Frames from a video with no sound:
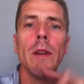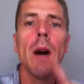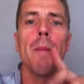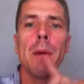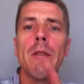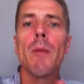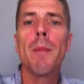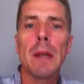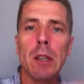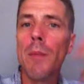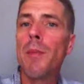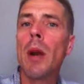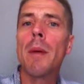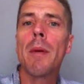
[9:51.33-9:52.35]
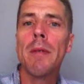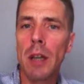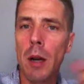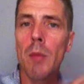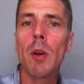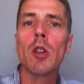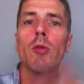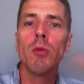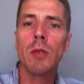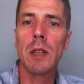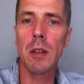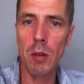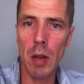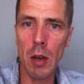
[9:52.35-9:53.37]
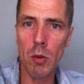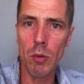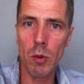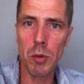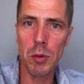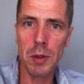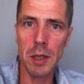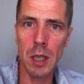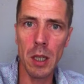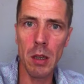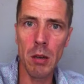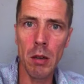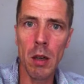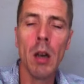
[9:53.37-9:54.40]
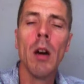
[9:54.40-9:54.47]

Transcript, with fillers: vais appeler votre patronne pour la première comme quoi je vous ai donné un nouveau dossier.